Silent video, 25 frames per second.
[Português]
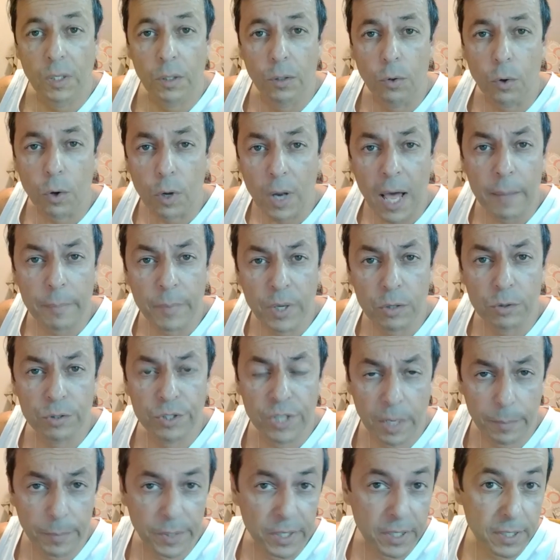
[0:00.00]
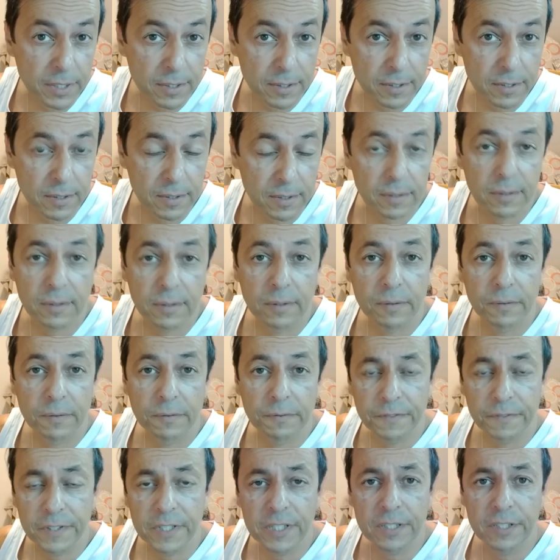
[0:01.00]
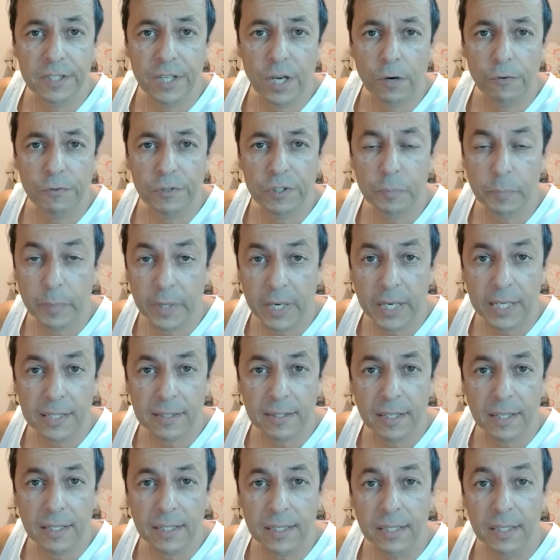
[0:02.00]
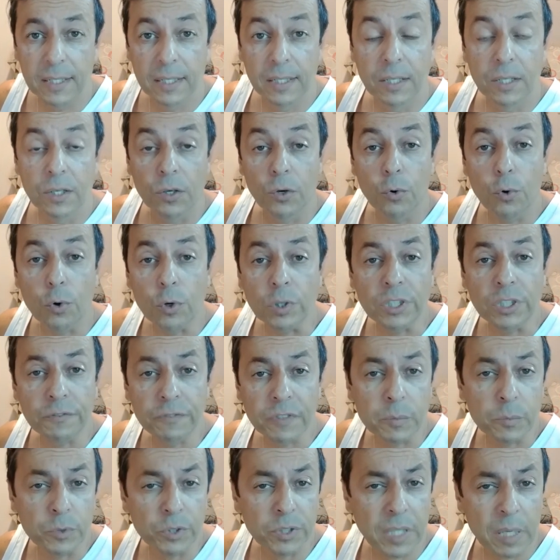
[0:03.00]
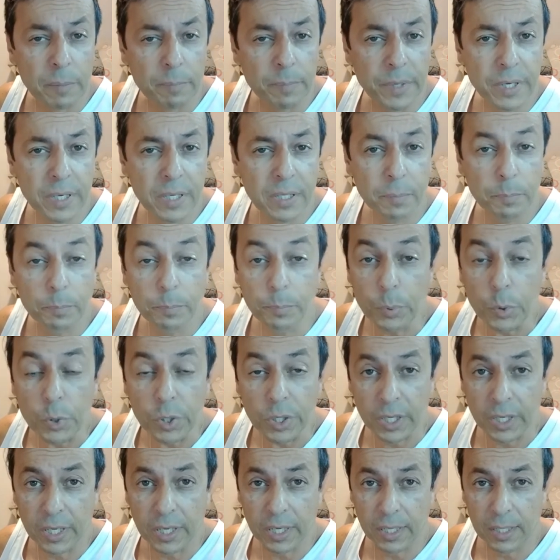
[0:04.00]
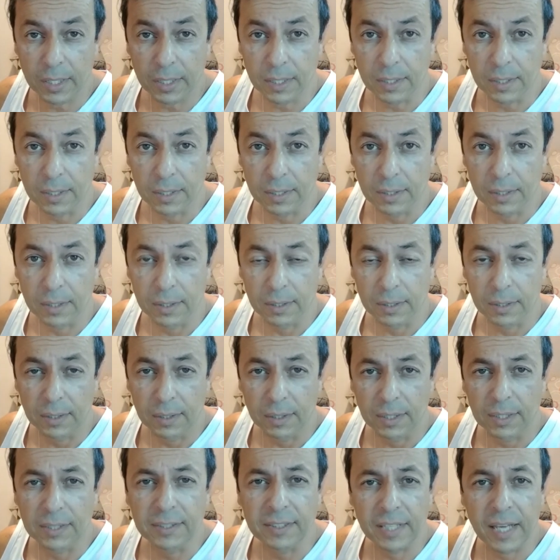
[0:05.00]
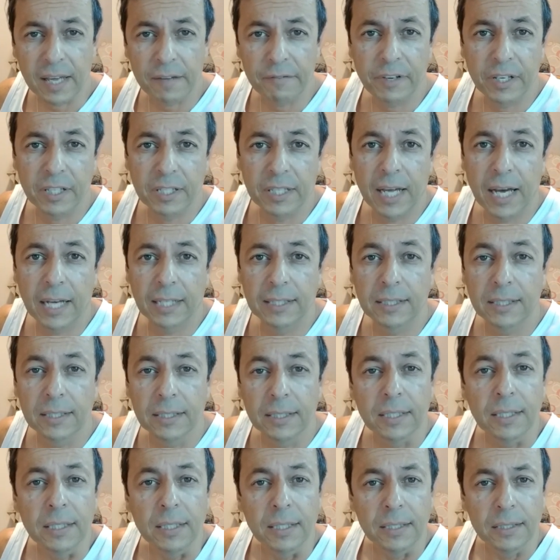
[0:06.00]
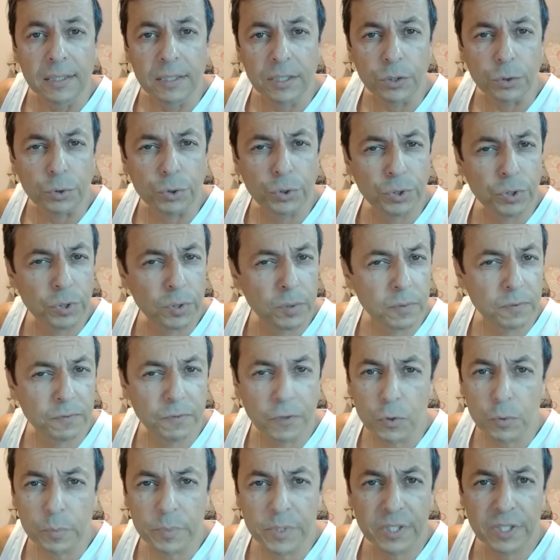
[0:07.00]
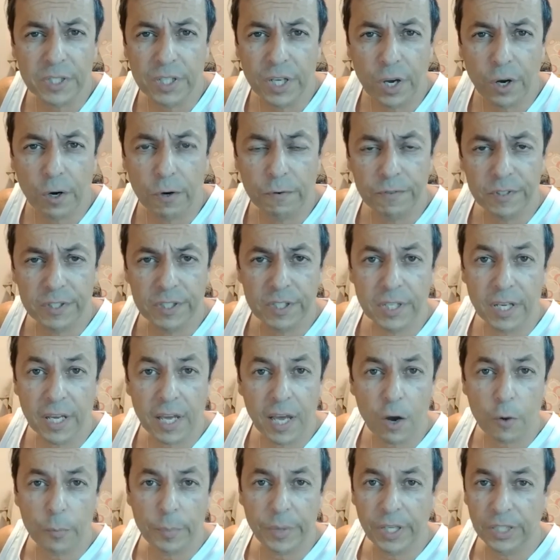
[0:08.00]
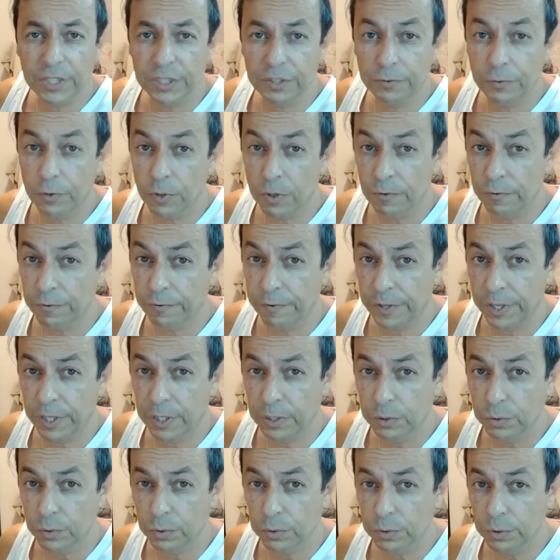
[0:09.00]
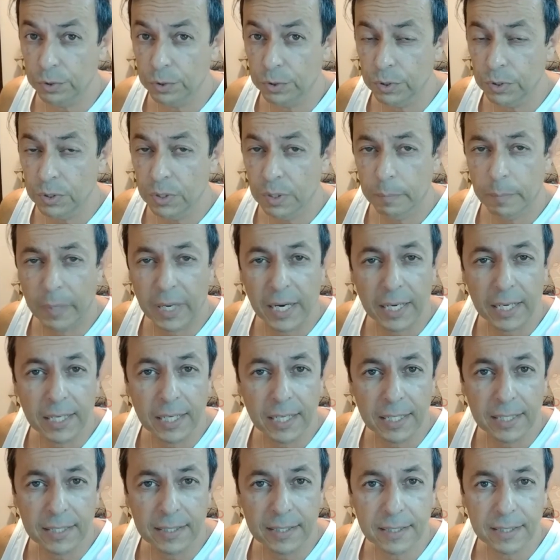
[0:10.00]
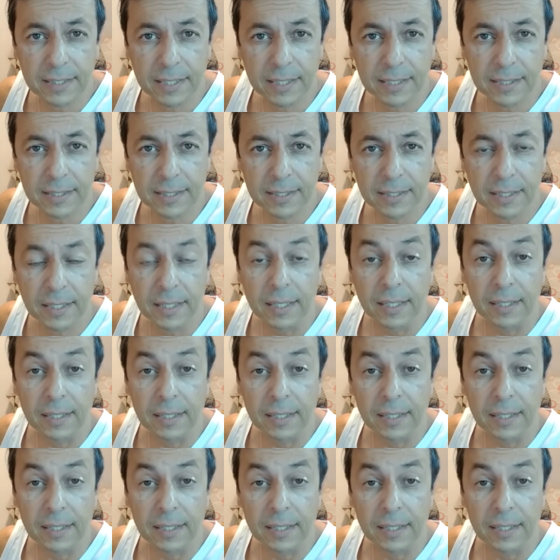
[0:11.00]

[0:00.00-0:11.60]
Olá, amigos e amigas, fãs de Elvis Presley. Hoje vamos saber por que e se é verdade se os filmes de Elvis realmente foram feitos para crianças